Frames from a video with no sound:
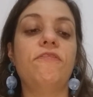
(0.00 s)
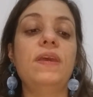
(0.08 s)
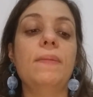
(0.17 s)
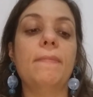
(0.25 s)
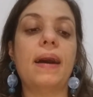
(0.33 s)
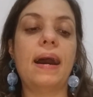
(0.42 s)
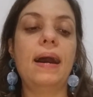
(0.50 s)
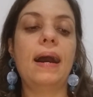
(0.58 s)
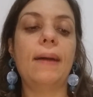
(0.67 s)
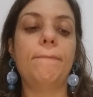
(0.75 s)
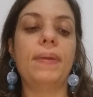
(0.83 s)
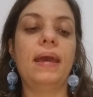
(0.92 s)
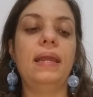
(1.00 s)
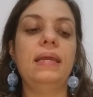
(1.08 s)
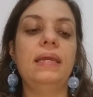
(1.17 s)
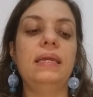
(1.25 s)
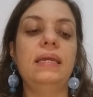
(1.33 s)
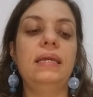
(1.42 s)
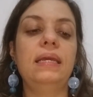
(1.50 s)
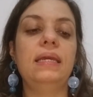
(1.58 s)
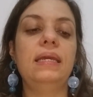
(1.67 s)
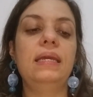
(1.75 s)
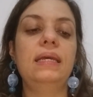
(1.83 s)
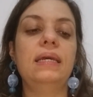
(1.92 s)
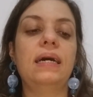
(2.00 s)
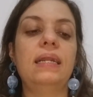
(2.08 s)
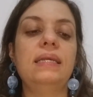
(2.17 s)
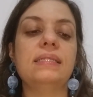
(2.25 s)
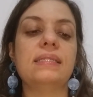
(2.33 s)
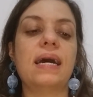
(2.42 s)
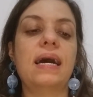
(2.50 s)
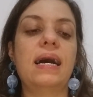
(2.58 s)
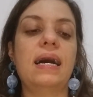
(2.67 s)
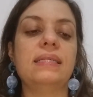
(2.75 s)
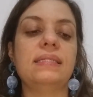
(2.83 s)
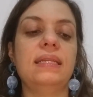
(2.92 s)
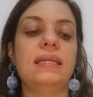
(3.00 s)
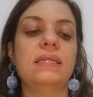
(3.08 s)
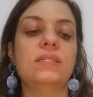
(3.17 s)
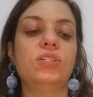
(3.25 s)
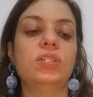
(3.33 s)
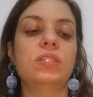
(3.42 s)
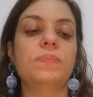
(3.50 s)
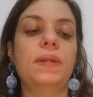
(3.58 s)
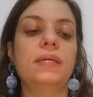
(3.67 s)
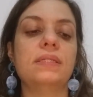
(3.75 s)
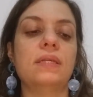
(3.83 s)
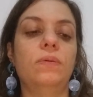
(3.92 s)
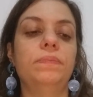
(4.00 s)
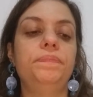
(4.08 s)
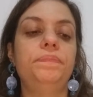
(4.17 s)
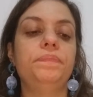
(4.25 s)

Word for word: firmar a pele e, e alisar as linhas de expressão.